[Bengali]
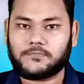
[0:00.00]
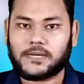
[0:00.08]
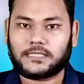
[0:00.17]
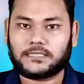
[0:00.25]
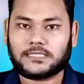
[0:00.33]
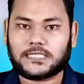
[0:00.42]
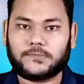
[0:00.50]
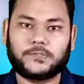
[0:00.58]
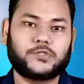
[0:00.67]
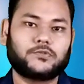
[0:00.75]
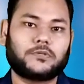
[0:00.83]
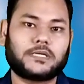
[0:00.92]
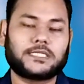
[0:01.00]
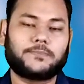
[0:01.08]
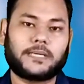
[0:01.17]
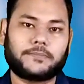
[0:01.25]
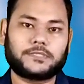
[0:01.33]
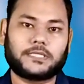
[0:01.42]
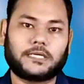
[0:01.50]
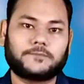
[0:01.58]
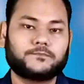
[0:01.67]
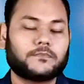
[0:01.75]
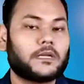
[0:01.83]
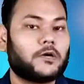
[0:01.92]
বাংলাদেশ এবং যুক্তরাষ্ট্রের ব্যবসা
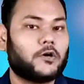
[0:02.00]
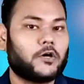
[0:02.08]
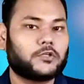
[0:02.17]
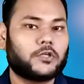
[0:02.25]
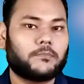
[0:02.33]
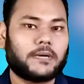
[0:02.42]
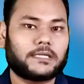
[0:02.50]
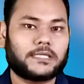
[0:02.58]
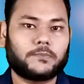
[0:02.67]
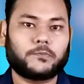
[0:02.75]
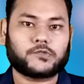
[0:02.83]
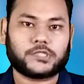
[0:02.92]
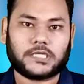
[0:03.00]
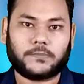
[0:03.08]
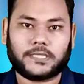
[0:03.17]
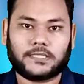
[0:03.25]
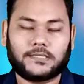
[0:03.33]
অন্য মাত্রায় পৌঁছে যাবে